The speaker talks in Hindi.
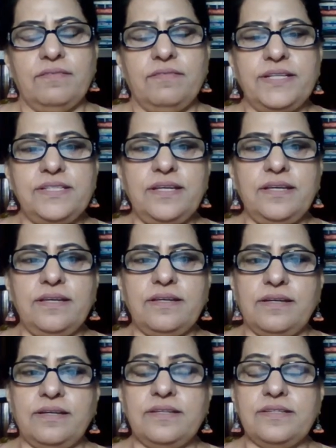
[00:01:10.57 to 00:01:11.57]
वैसे
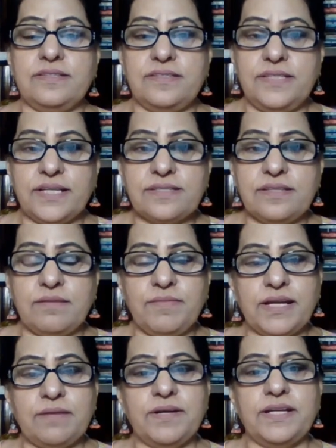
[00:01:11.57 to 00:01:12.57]
सेक्स
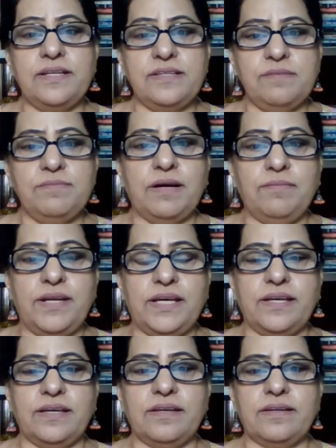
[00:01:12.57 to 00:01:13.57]
हमारा बड़ा निजी मामला
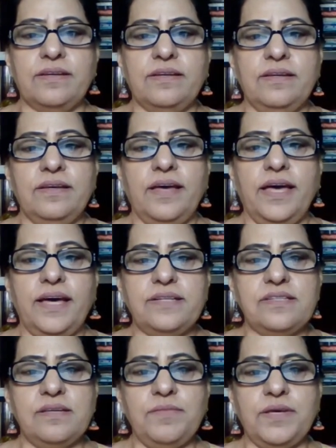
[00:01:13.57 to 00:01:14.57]
है
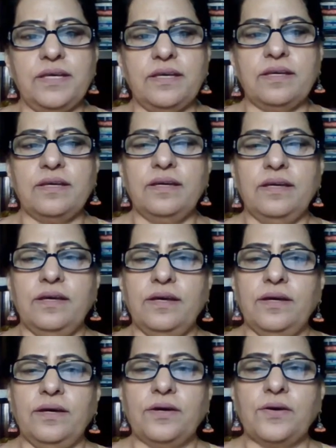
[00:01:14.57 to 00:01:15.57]
ऐसे में
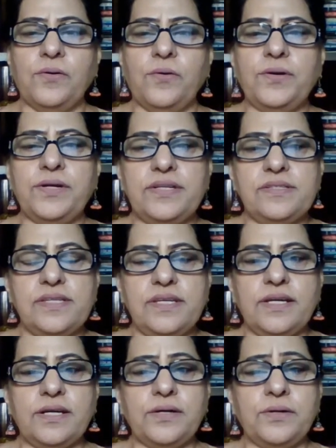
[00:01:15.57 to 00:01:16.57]
कोर्ट इसे
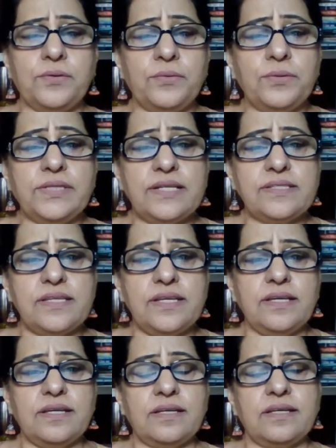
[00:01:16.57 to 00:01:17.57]
क्रूरता से
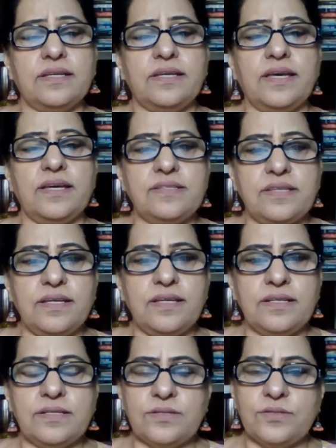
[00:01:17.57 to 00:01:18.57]
कैसे
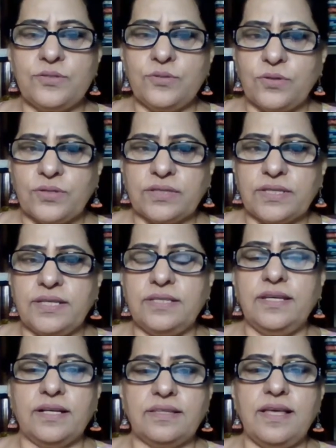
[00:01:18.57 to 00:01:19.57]
जोड़ के
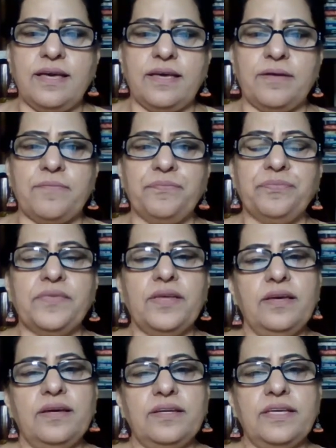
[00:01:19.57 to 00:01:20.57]
देखता है
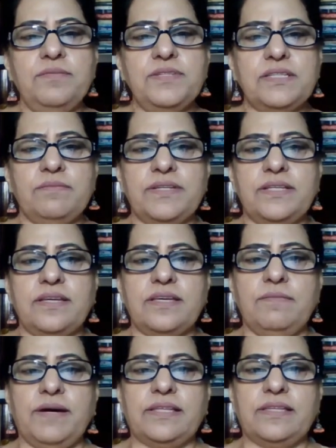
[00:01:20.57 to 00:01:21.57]
ये भी समझने
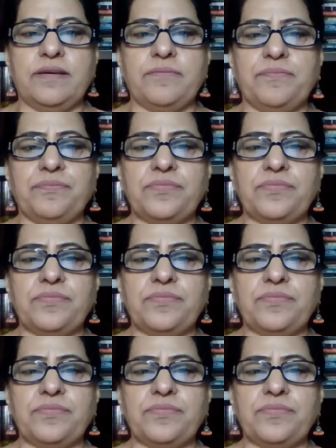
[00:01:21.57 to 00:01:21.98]
की बात है